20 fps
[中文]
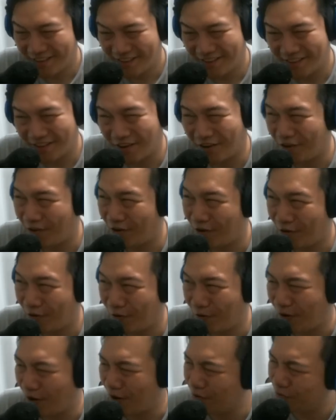然
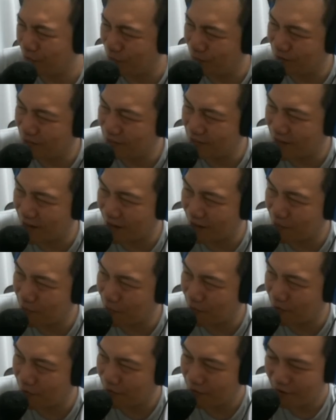后还有什么其他的
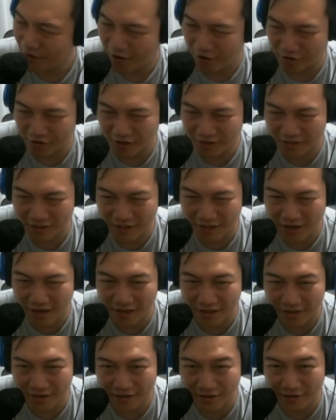吗？好像其
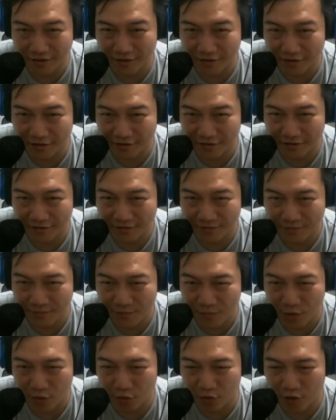他的
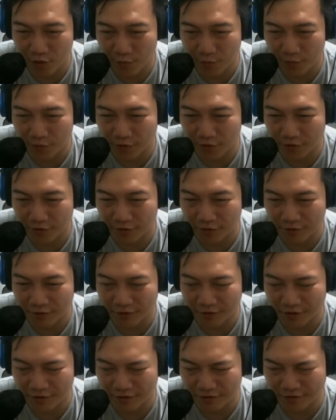没有那
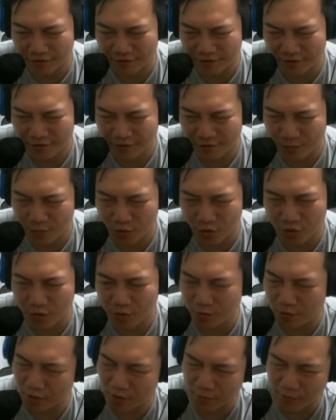么没有那
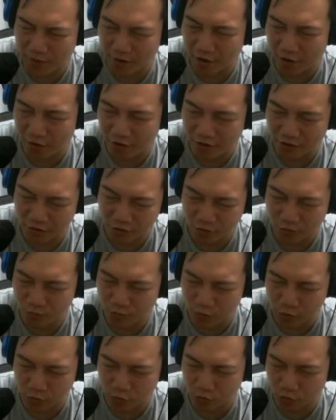么那么好啦。就
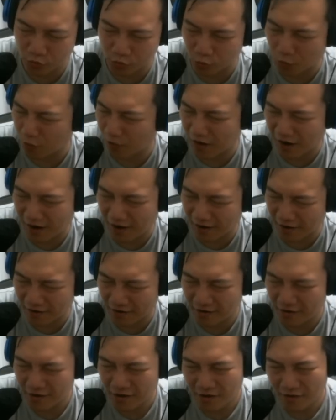比如说佐拉啦，
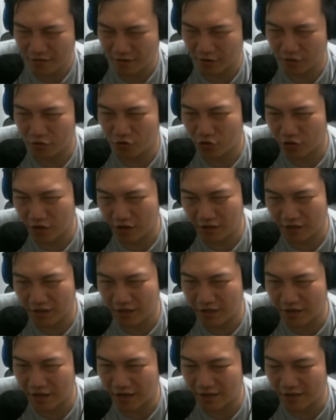反正就是一些
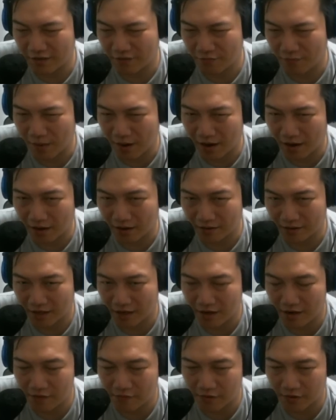你可以把
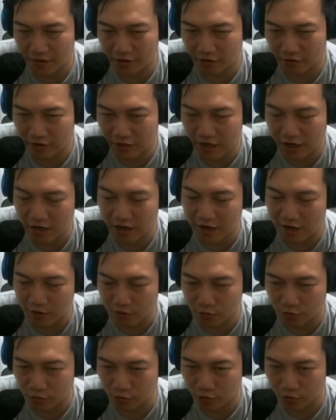战力分到其他两
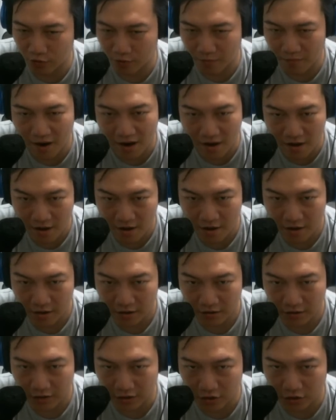路去的牌。
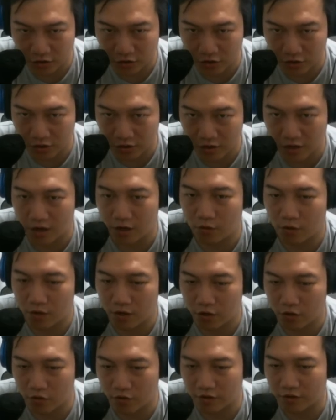其实也
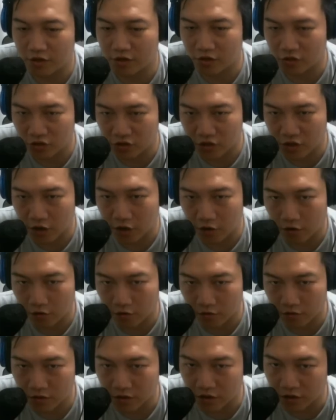会有点克制
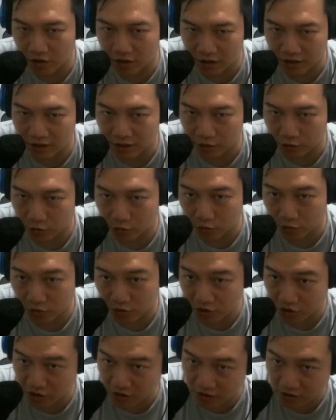到格雷想做的
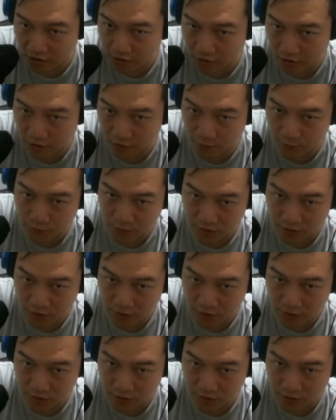事情，呃，